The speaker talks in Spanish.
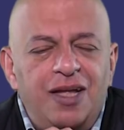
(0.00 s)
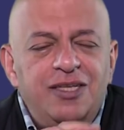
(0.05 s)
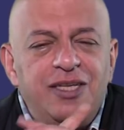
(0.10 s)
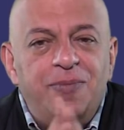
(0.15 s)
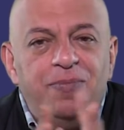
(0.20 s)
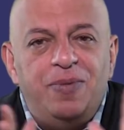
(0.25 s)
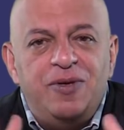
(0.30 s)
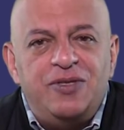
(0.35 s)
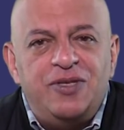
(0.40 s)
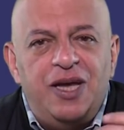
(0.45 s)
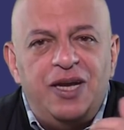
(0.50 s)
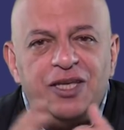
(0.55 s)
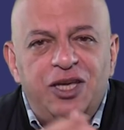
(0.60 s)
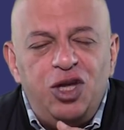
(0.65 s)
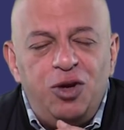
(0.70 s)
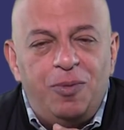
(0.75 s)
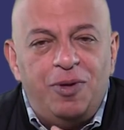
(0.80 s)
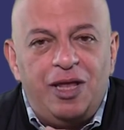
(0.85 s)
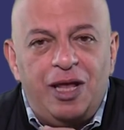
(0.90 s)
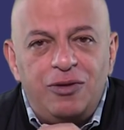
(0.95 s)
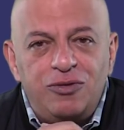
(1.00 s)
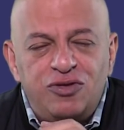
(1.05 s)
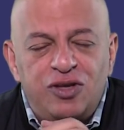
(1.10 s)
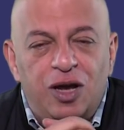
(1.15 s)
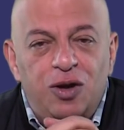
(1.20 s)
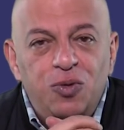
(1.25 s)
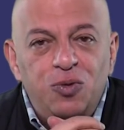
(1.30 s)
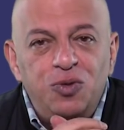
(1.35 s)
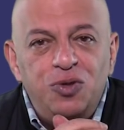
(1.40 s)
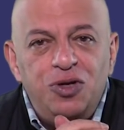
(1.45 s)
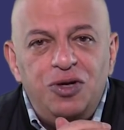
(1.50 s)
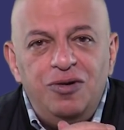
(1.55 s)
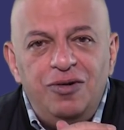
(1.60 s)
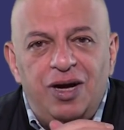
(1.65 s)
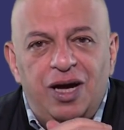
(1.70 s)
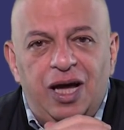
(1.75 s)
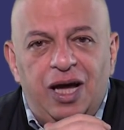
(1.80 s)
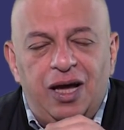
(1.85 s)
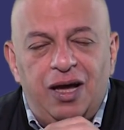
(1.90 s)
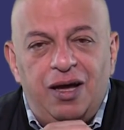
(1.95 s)
Eh, antes de empezar, quiero mandar un
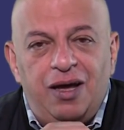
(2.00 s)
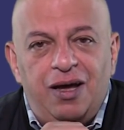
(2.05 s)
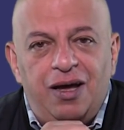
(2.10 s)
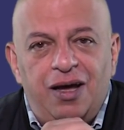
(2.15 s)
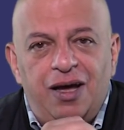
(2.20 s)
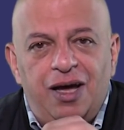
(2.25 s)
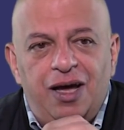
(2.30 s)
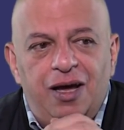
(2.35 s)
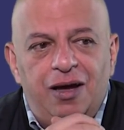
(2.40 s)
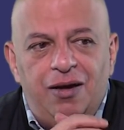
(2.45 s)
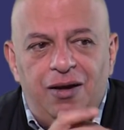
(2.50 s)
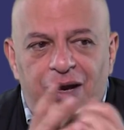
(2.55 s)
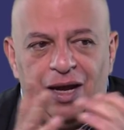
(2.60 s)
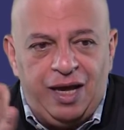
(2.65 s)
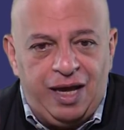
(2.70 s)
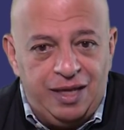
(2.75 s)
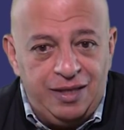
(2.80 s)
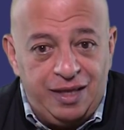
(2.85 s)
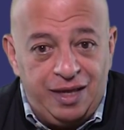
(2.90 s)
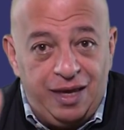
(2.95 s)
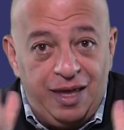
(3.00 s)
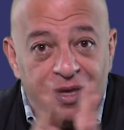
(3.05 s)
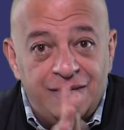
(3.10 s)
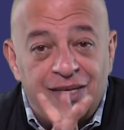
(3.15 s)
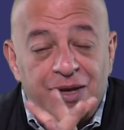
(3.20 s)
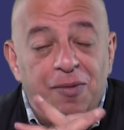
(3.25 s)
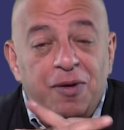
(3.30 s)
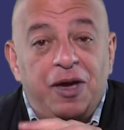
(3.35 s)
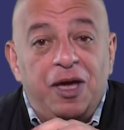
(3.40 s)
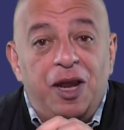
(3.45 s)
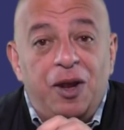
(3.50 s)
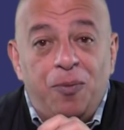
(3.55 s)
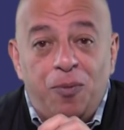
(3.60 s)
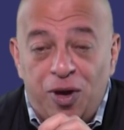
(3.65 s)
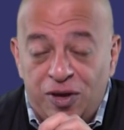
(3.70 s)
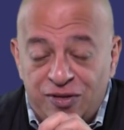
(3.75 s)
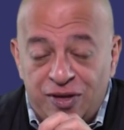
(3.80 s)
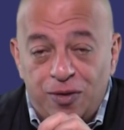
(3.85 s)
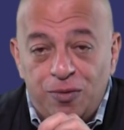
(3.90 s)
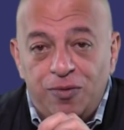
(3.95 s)
saludo a la gente que ya sabe que le
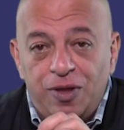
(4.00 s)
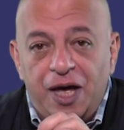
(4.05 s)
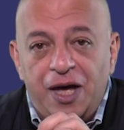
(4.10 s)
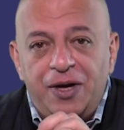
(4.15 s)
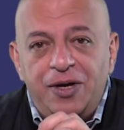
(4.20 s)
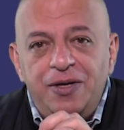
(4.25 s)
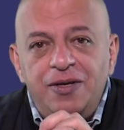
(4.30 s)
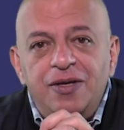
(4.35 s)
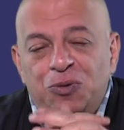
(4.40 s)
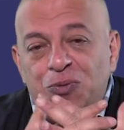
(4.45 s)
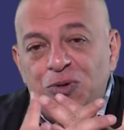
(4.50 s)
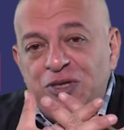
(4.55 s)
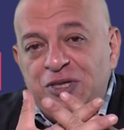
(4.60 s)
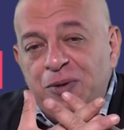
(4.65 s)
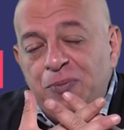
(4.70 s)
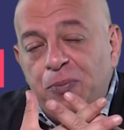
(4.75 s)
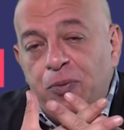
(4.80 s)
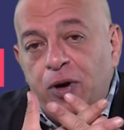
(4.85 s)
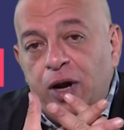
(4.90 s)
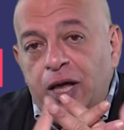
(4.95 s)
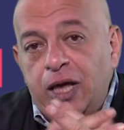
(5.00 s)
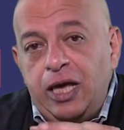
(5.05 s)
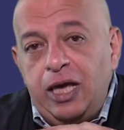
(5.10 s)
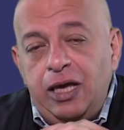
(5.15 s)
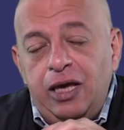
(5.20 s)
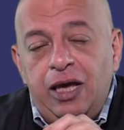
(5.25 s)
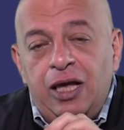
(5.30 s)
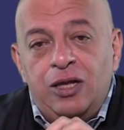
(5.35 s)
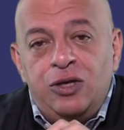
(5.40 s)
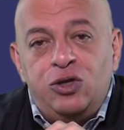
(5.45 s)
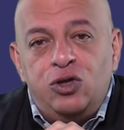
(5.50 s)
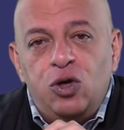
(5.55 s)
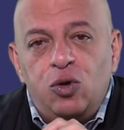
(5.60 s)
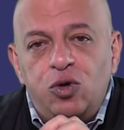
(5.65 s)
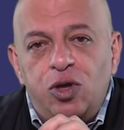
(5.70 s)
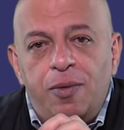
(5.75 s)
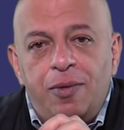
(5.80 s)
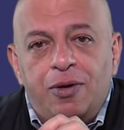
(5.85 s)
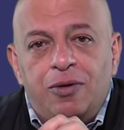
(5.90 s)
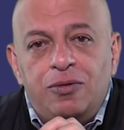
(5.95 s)
voy a saludar. Como dicen por ahí, el
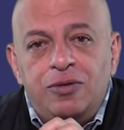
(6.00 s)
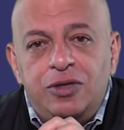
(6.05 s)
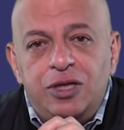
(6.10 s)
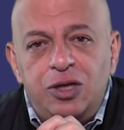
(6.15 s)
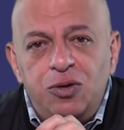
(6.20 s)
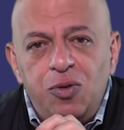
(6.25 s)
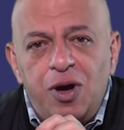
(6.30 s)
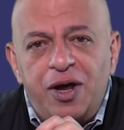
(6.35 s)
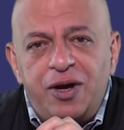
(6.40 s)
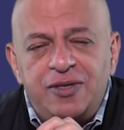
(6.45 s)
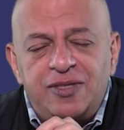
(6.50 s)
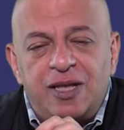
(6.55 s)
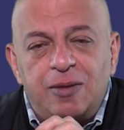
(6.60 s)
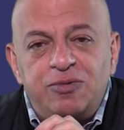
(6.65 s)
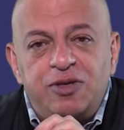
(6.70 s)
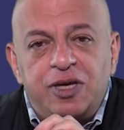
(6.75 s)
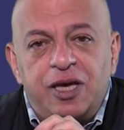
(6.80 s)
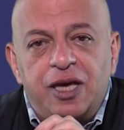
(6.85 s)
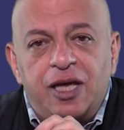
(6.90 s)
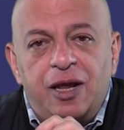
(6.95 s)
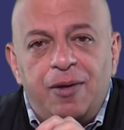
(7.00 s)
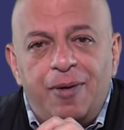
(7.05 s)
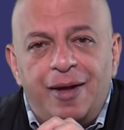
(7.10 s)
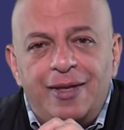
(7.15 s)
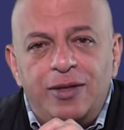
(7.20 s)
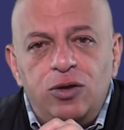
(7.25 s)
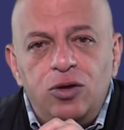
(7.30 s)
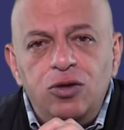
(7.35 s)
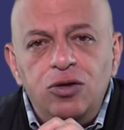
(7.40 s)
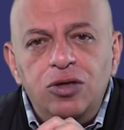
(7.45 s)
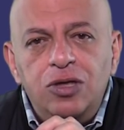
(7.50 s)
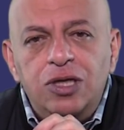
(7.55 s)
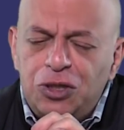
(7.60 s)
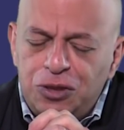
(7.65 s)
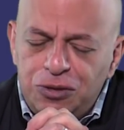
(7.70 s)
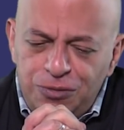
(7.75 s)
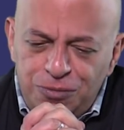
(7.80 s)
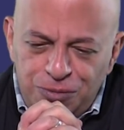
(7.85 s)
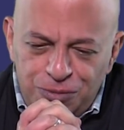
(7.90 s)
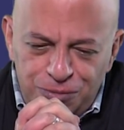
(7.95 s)
show debe continuar. Estamos aquí grabando
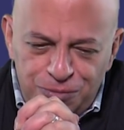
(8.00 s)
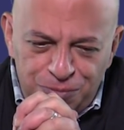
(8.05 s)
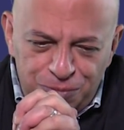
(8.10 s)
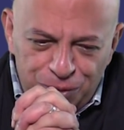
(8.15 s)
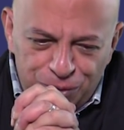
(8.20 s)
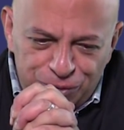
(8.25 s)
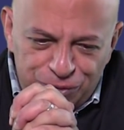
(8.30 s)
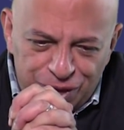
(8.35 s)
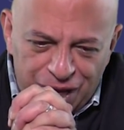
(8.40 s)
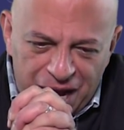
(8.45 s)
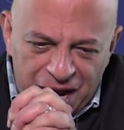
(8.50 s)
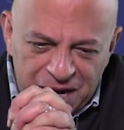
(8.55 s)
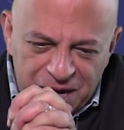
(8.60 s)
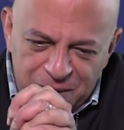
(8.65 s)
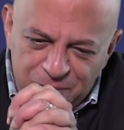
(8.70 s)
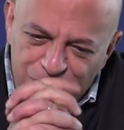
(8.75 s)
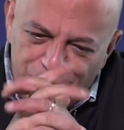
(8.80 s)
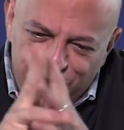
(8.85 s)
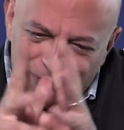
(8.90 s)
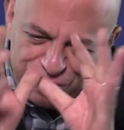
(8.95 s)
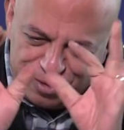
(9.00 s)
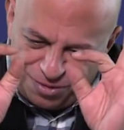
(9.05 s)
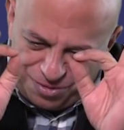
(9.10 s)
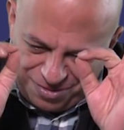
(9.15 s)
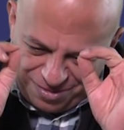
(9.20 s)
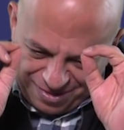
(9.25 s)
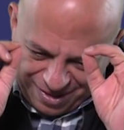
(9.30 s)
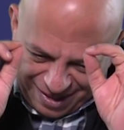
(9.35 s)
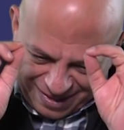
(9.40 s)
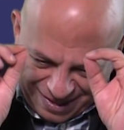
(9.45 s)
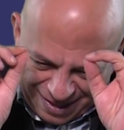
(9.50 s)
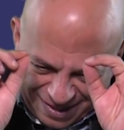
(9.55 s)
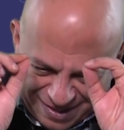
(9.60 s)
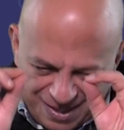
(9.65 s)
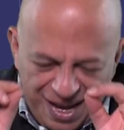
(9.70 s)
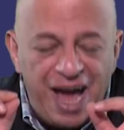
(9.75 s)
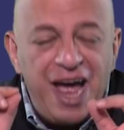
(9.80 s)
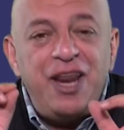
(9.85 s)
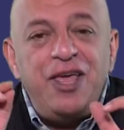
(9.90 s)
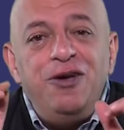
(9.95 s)
con los ánimos
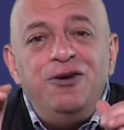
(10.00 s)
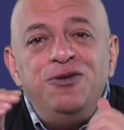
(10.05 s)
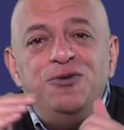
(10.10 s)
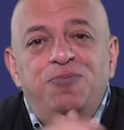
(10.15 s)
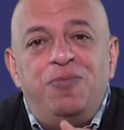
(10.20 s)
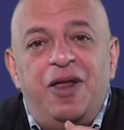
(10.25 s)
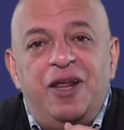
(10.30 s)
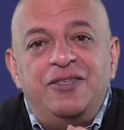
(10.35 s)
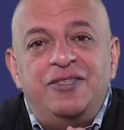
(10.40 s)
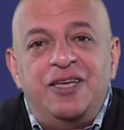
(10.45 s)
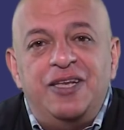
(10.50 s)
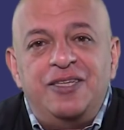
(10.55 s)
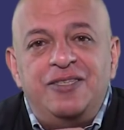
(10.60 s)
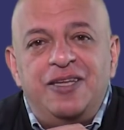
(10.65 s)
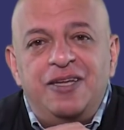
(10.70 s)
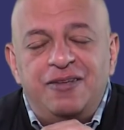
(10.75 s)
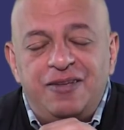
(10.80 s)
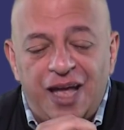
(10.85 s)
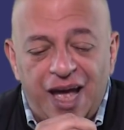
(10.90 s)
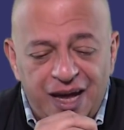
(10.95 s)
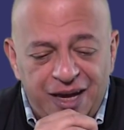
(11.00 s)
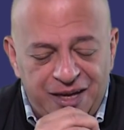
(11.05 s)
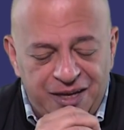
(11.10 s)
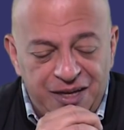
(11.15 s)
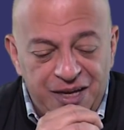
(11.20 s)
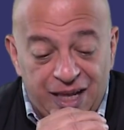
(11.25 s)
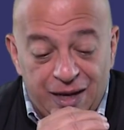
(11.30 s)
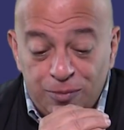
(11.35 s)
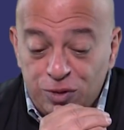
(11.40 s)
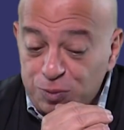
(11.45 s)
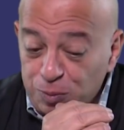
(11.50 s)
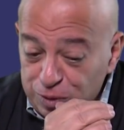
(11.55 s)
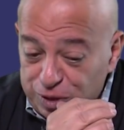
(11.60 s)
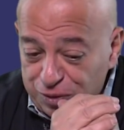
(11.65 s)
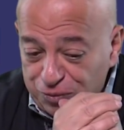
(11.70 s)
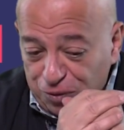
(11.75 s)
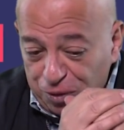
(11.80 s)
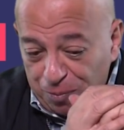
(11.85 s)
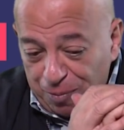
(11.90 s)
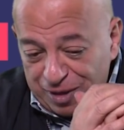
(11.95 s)
necesarios para hacer este tag. Tenemos
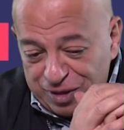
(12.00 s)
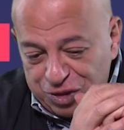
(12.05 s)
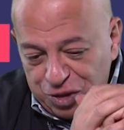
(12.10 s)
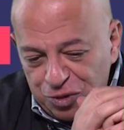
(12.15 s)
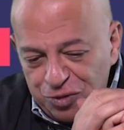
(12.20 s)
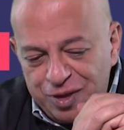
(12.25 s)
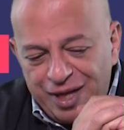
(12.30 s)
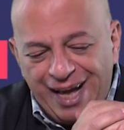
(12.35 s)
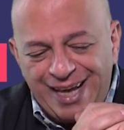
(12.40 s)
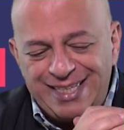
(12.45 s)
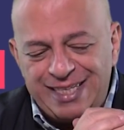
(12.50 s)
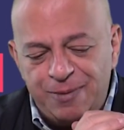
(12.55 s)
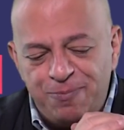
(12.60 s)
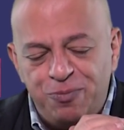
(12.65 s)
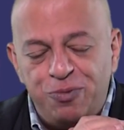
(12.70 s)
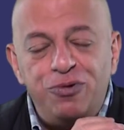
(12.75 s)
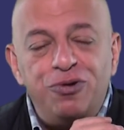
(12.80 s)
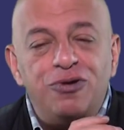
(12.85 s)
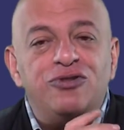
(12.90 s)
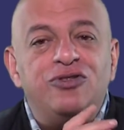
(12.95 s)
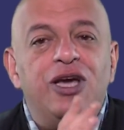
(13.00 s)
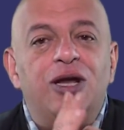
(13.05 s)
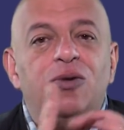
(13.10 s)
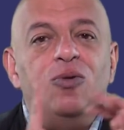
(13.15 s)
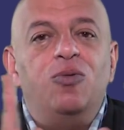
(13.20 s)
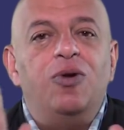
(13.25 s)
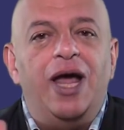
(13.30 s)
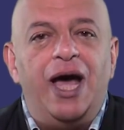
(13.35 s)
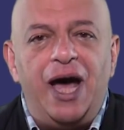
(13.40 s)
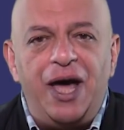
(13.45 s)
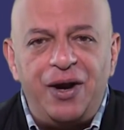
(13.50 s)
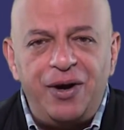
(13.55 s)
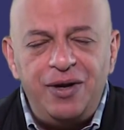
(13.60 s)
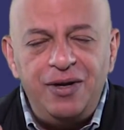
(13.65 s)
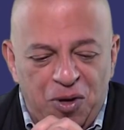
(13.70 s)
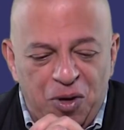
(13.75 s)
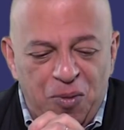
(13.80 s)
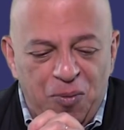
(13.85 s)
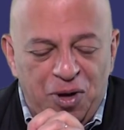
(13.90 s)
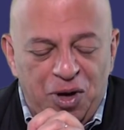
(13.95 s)
mucha información, casi puro celular,
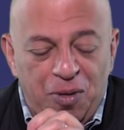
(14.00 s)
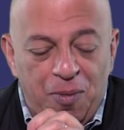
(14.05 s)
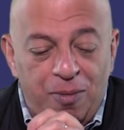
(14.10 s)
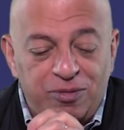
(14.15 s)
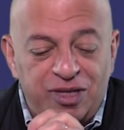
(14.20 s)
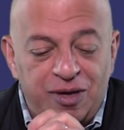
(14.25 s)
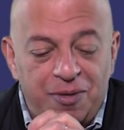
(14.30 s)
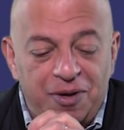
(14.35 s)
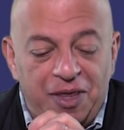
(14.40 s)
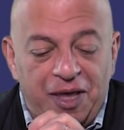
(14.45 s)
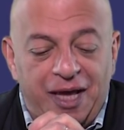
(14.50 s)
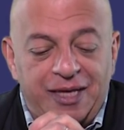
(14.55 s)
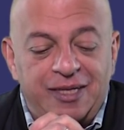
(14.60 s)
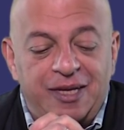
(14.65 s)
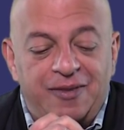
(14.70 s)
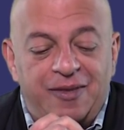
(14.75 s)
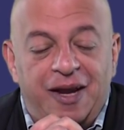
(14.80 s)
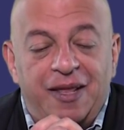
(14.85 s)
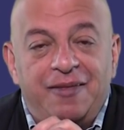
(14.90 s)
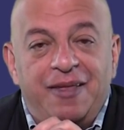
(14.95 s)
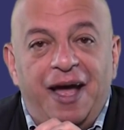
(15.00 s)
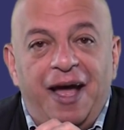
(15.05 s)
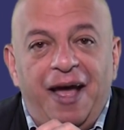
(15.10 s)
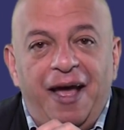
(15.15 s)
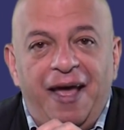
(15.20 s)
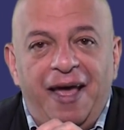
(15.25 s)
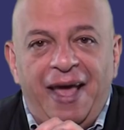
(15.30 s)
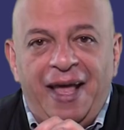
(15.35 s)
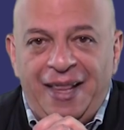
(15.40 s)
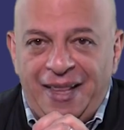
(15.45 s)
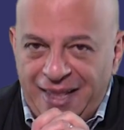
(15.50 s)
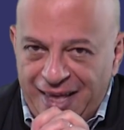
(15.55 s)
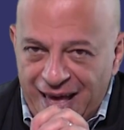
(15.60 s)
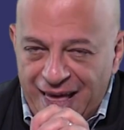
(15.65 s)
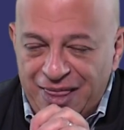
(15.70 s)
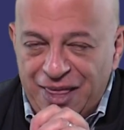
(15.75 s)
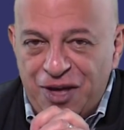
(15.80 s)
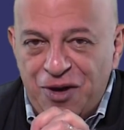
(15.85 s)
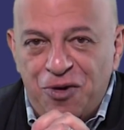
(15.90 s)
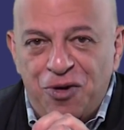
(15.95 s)
pero bueno, vamos a ver de qué se trata el
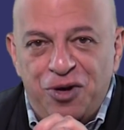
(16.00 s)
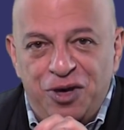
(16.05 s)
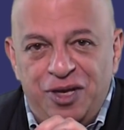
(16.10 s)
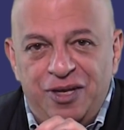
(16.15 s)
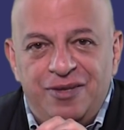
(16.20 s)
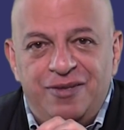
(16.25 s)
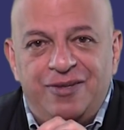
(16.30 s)
día de hoy,